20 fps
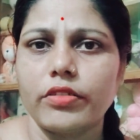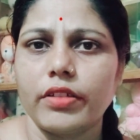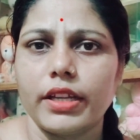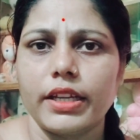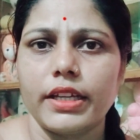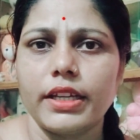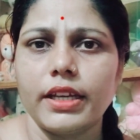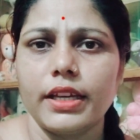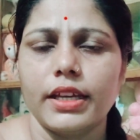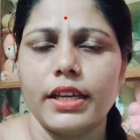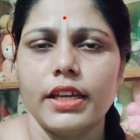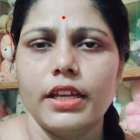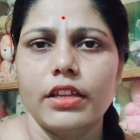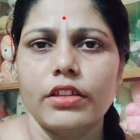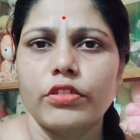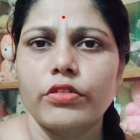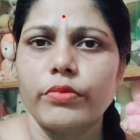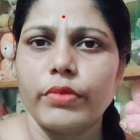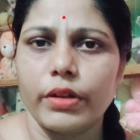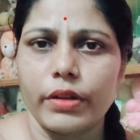নয় না
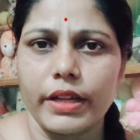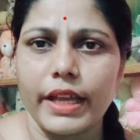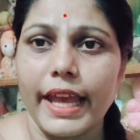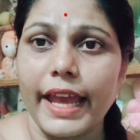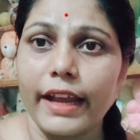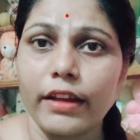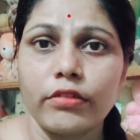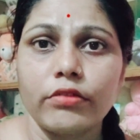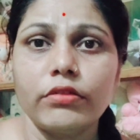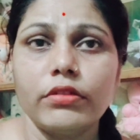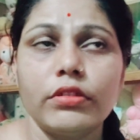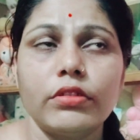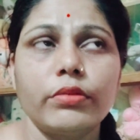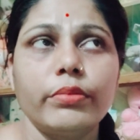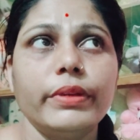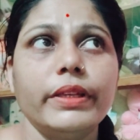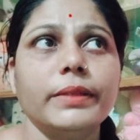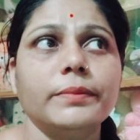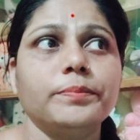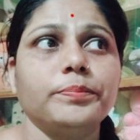তোমার এখন
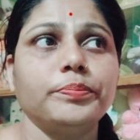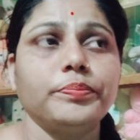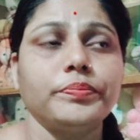তুমি